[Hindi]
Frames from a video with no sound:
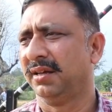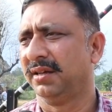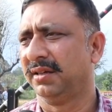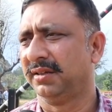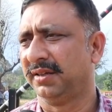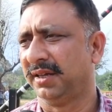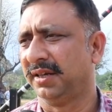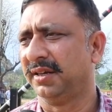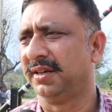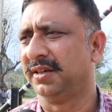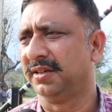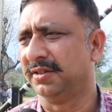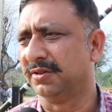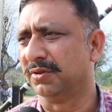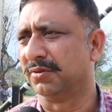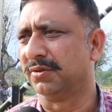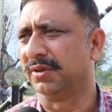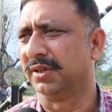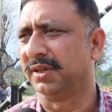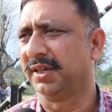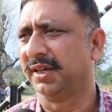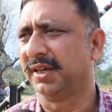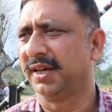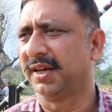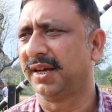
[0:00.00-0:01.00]
देने की
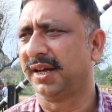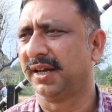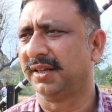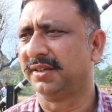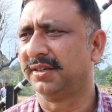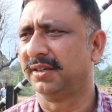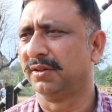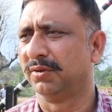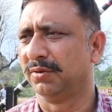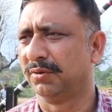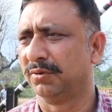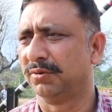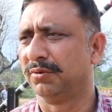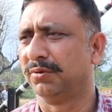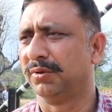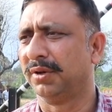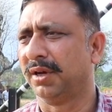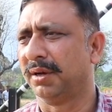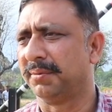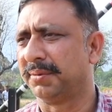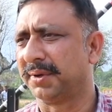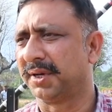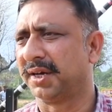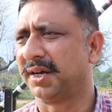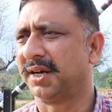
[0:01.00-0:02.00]
ज़रूरत है कि कैसे लोगों को
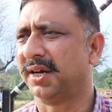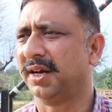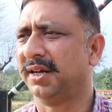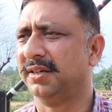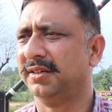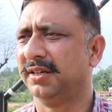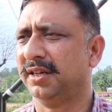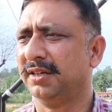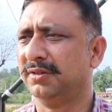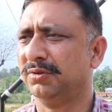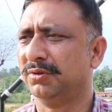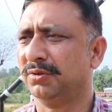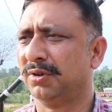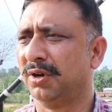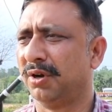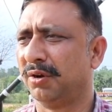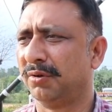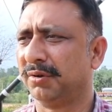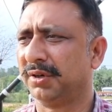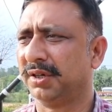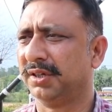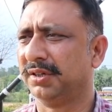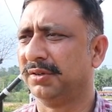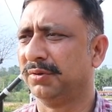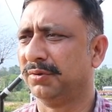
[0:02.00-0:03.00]
यहाँ पर रखा जाए जो गाँव
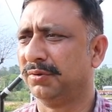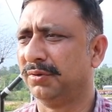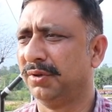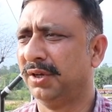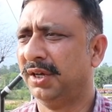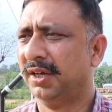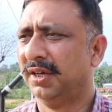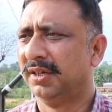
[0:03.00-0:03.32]
के हों